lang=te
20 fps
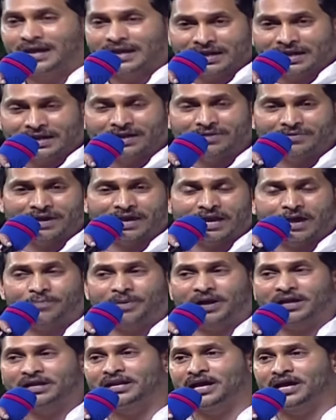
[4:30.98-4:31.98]
రెండు వేల
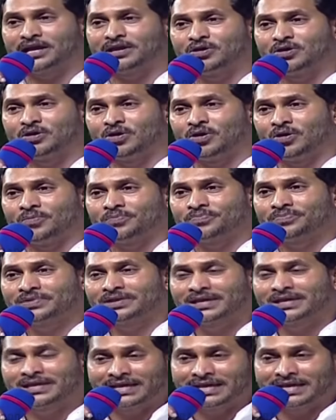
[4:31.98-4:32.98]
పద్నాలుగులో
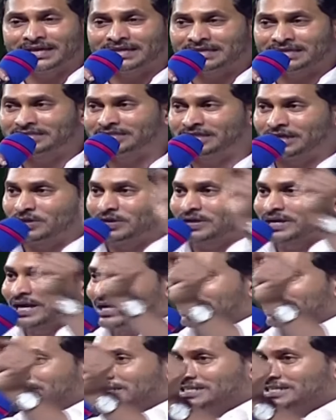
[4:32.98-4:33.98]
ఇద్దరు
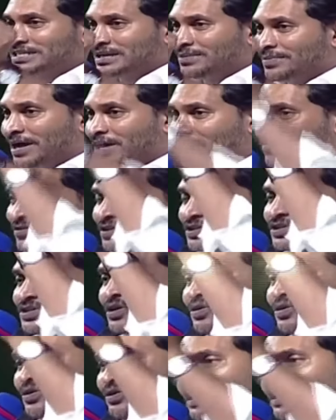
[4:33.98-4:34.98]
కలిసి ఇచ్చిన
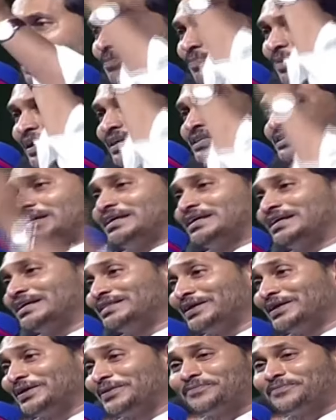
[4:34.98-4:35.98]
మేనిఫెస్టోలో చెప్పడం
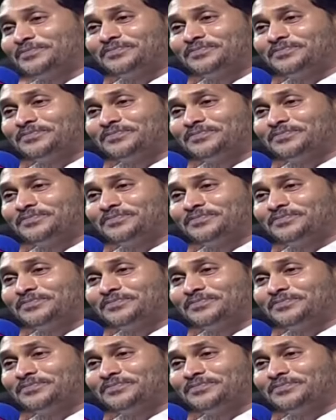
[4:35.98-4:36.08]
జరిగింది